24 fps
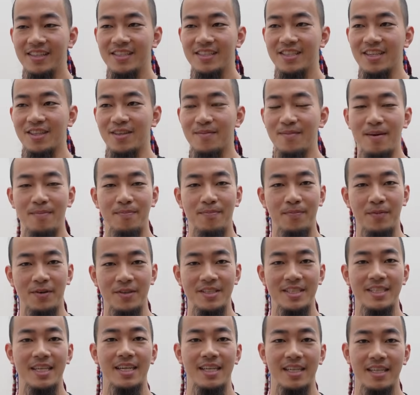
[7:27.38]
ちょっとまあ
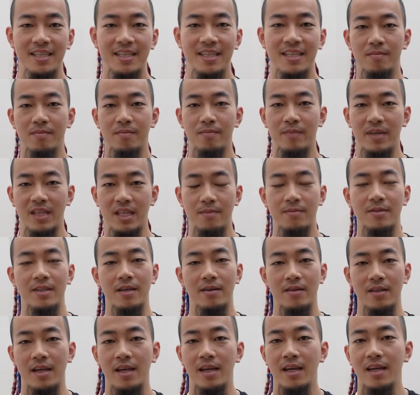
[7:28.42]
ぽっちゃりまあデブだ
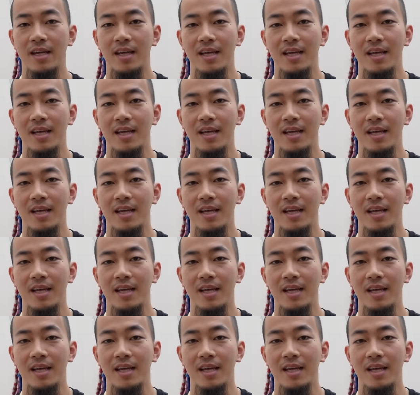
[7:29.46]
よね